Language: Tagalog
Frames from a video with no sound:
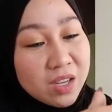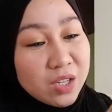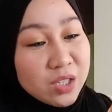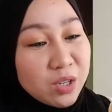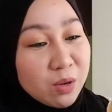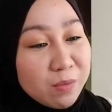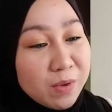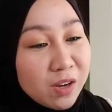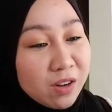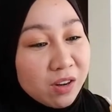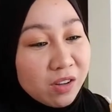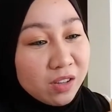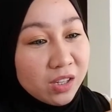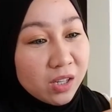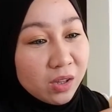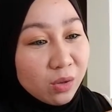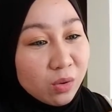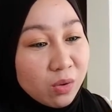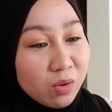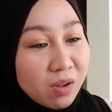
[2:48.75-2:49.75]
So, meron ako
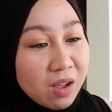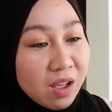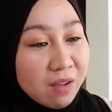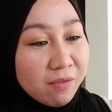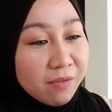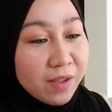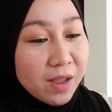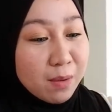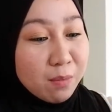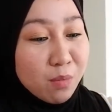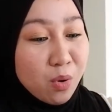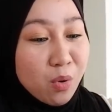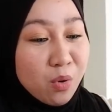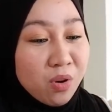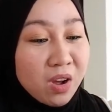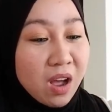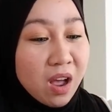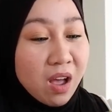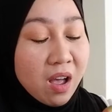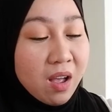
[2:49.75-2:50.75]
dito cafe
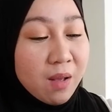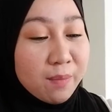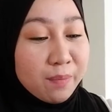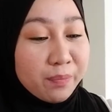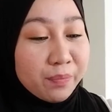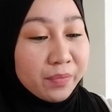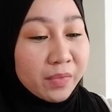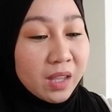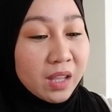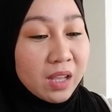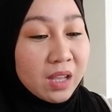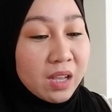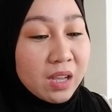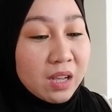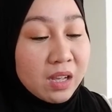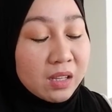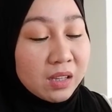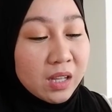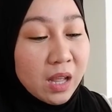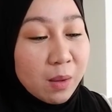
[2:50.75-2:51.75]
mocha
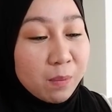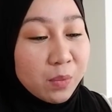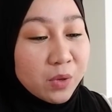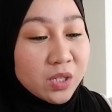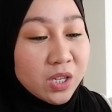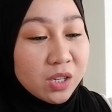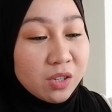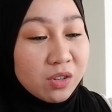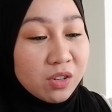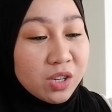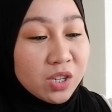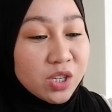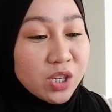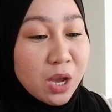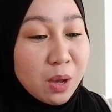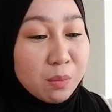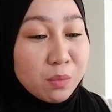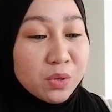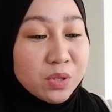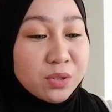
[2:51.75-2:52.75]
tapos ano na
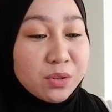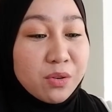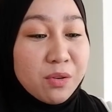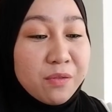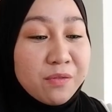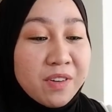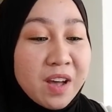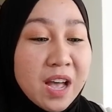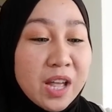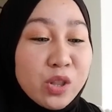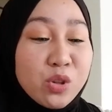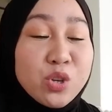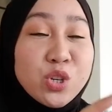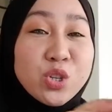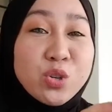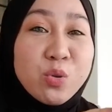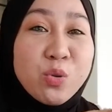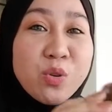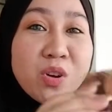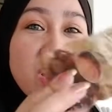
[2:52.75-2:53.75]
siya, muscovado
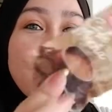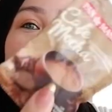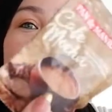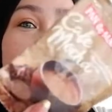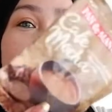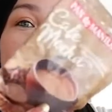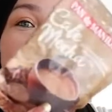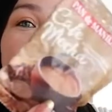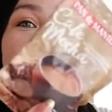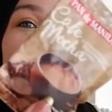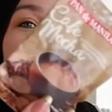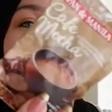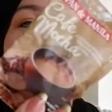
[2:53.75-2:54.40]
sugar.